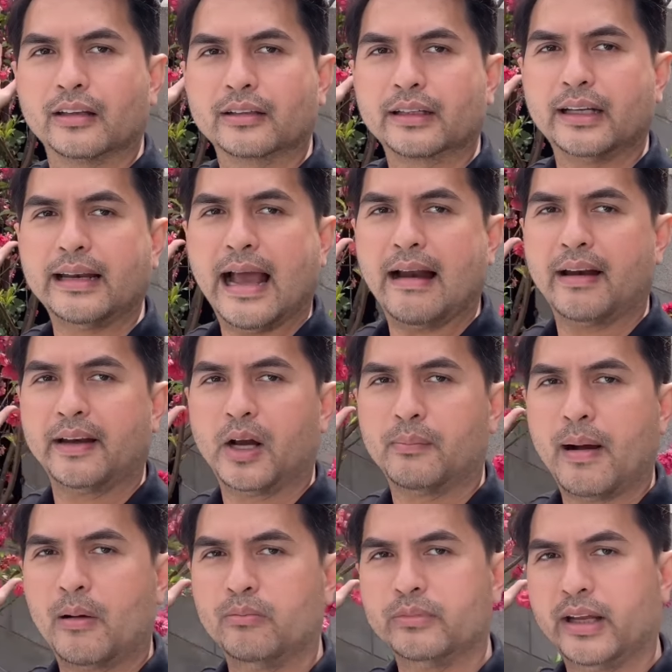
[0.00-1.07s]
Cái đào này đào
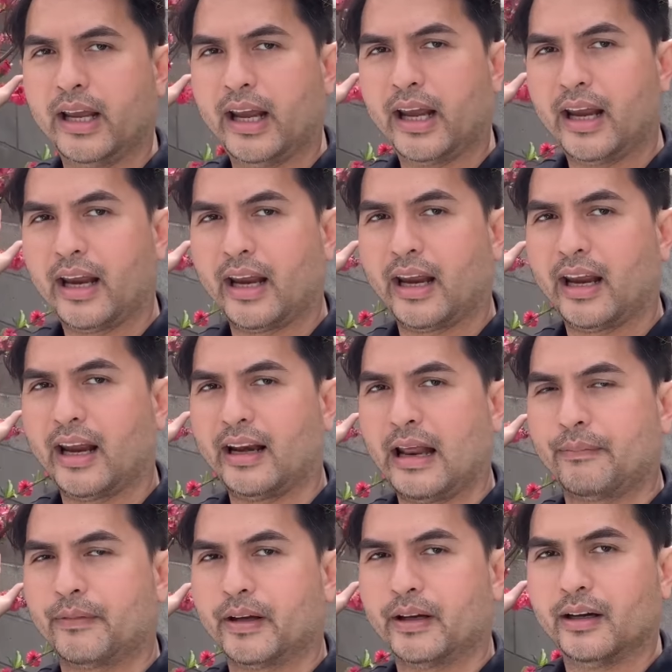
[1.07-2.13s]
bông nha,
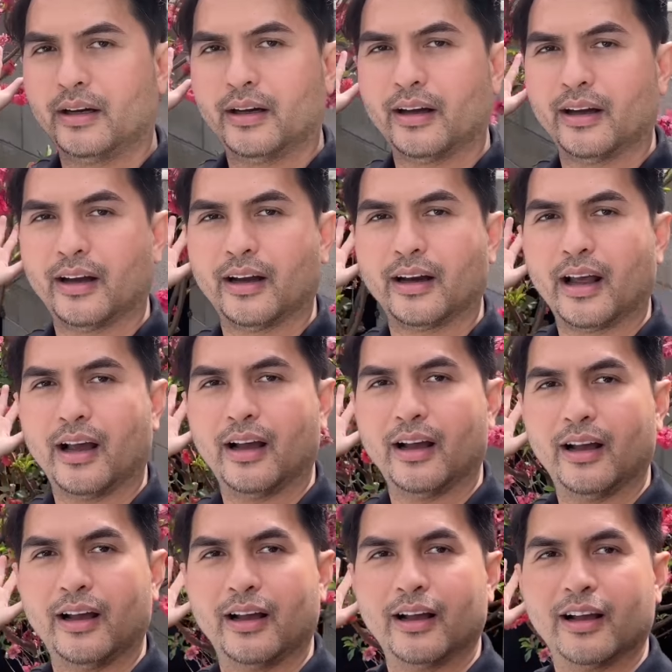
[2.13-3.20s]
đẹp chưa?
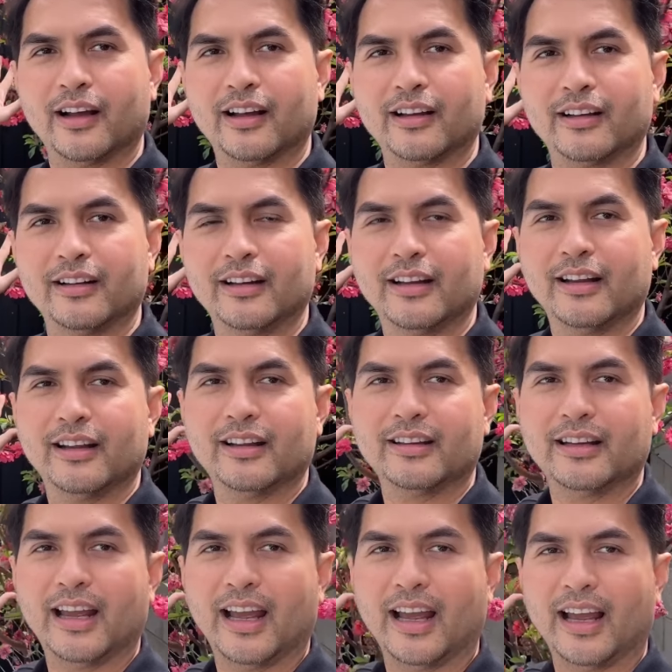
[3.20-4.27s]
Đó.
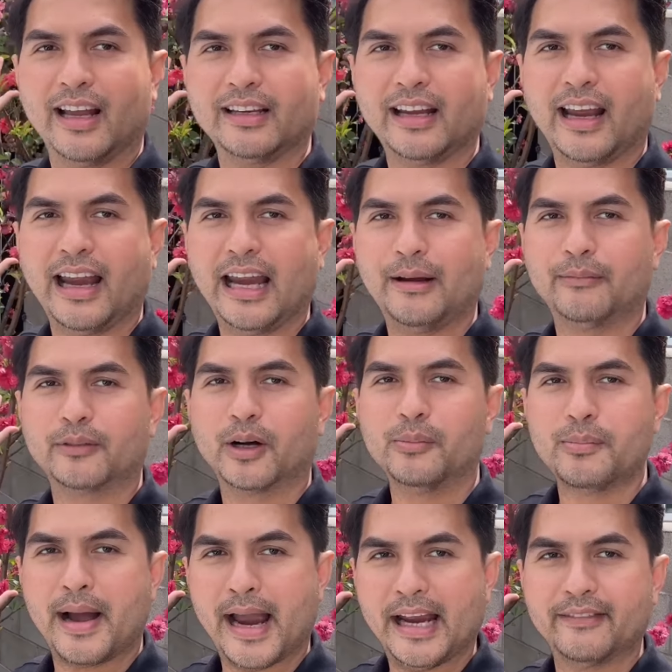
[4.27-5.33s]
Dạ, nhà em có
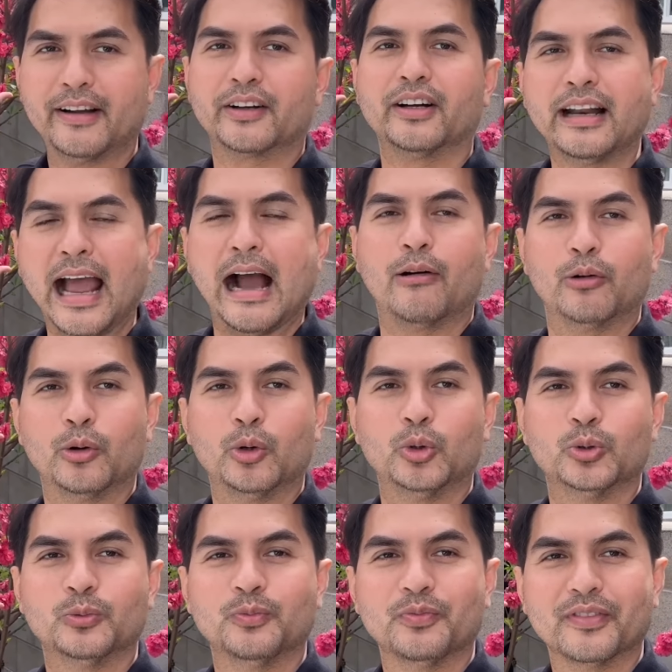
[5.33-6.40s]
mai và có đào
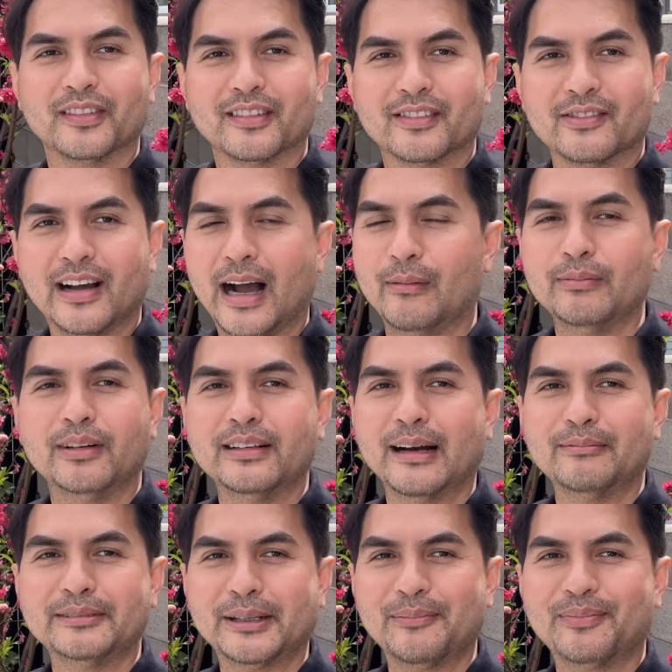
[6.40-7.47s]
luôn, mà không được
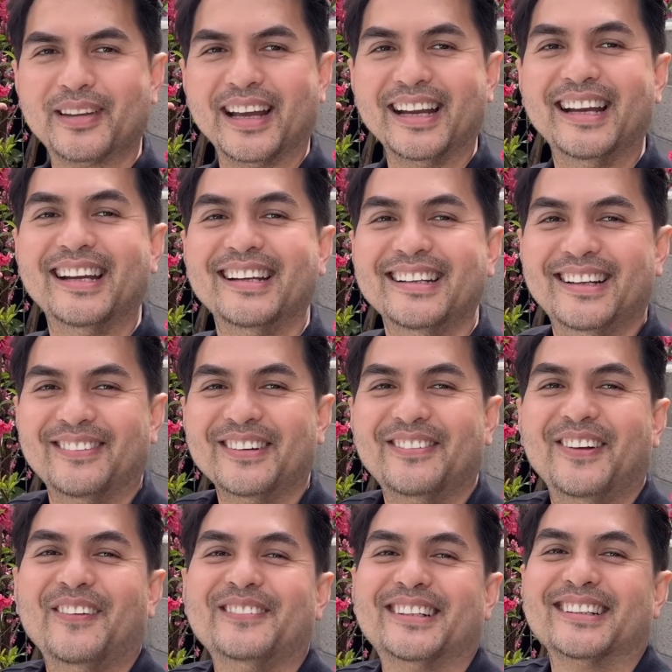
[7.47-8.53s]
năm trăm tỷ giống như
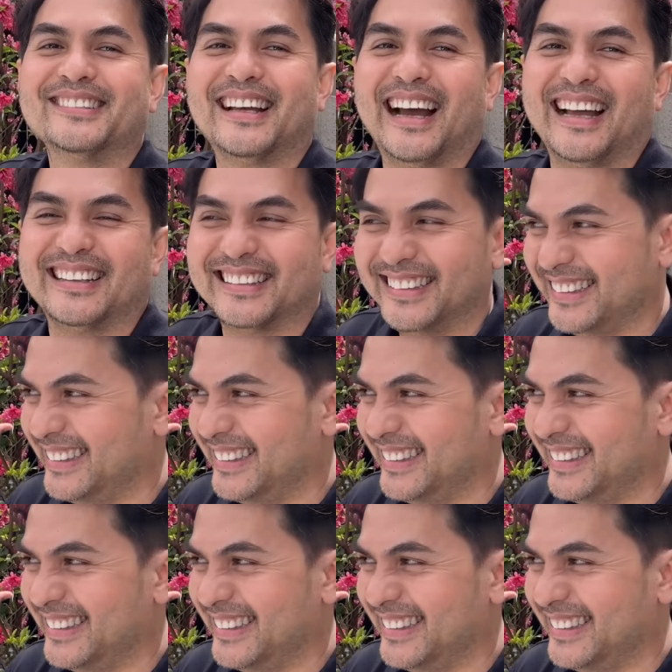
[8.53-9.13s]
phim Trấn Thành.